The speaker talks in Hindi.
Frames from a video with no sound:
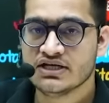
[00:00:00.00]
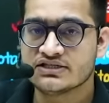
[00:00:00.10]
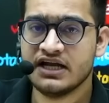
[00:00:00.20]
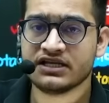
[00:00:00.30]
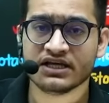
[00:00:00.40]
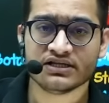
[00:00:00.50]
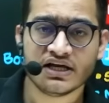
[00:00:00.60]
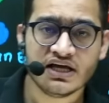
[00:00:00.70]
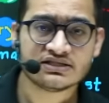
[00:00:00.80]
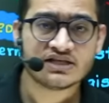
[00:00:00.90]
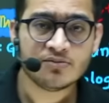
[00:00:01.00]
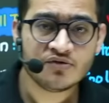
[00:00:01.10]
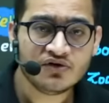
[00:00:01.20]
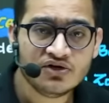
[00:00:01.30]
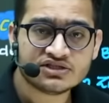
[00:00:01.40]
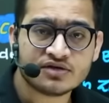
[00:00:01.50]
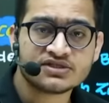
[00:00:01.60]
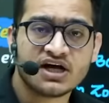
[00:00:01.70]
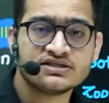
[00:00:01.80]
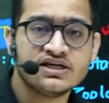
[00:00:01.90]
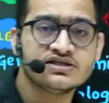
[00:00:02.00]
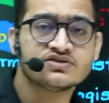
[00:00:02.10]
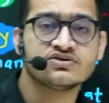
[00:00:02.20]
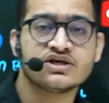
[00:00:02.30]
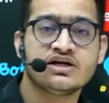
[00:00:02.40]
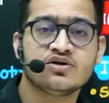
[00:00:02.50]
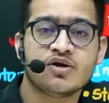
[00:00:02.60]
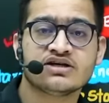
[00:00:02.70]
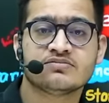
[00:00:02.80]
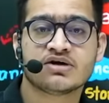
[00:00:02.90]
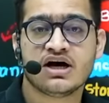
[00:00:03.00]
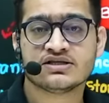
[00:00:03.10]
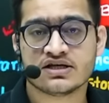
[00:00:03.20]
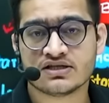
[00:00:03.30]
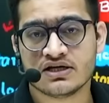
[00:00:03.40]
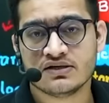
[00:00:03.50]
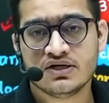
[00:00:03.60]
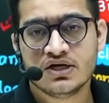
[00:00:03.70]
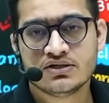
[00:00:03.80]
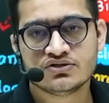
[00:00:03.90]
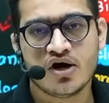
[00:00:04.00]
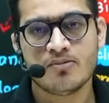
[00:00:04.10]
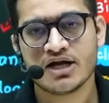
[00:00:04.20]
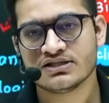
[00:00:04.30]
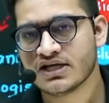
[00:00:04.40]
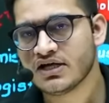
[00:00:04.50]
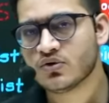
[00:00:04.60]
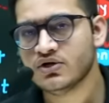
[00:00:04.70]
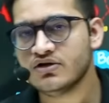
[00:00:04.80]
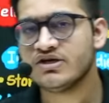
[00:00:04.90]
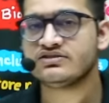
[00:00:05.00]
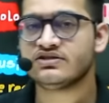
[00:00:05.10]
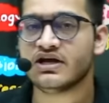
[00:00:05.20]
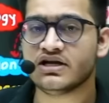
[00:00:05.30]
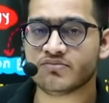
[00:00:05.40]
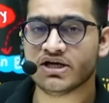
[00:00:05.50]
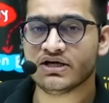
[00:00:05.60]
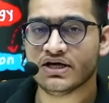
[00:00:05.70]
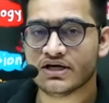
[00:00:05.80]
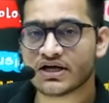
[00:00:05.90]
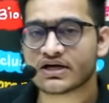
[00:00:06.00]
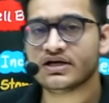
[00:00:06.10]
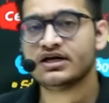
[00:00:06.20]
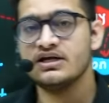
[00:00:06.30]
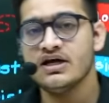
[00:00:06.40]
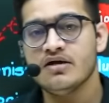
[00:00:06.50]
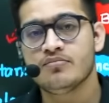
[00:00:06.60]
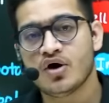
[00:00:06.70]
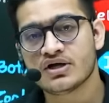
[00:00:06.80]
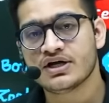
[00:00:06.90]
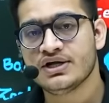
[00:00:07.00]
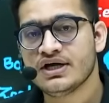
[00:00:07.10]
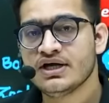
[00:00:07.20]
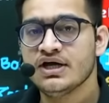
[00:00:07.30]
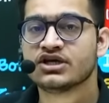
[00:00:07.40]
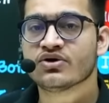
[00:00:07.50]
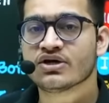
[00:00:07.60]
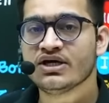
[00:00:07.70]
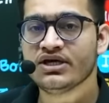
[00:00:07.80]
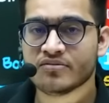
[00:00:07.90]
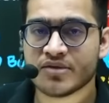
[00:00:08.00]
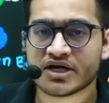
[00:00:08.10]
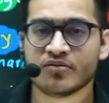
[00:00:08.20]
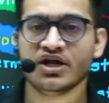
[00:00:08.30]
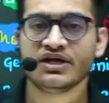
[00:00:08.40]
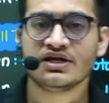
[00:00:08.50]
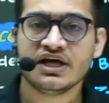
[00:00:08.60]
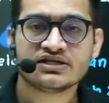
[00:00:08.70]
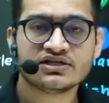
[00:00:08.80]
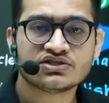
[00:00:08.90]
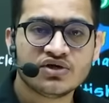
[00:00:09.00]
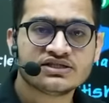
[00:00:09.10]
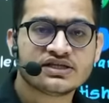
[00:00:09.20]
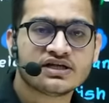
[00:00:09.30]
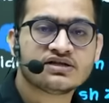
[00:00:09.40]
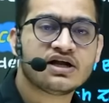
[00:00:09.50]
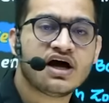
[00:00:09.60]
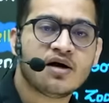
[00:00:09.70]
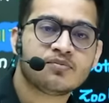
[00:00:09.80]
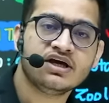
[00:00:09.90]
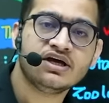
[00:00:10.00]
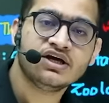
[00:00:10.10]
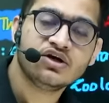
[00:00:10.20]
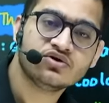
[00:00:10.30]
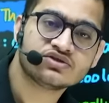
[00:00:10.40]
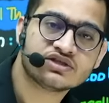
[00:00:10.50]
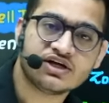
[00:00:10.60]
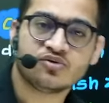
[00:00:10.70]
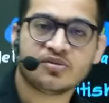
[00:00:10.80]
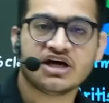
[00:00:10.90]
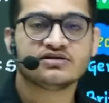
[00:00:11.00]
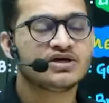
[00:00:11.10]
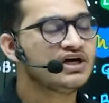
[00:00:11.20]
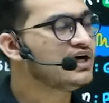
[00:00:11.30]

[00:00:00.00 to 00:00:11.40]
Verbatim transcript: सेल के अंदर एक सेमी फ्लूड सब्सटांस है जिसको साइटोप्लाज्म कहा जाता है जो हमारे सेल को लिविंग स्टेट में रखने के लिए इंपॉर्टेंट है क्योंकि मेटाबॉलिक रिएक्शन जो है ज्यादातर आपके उस साइटोप्लाज्म के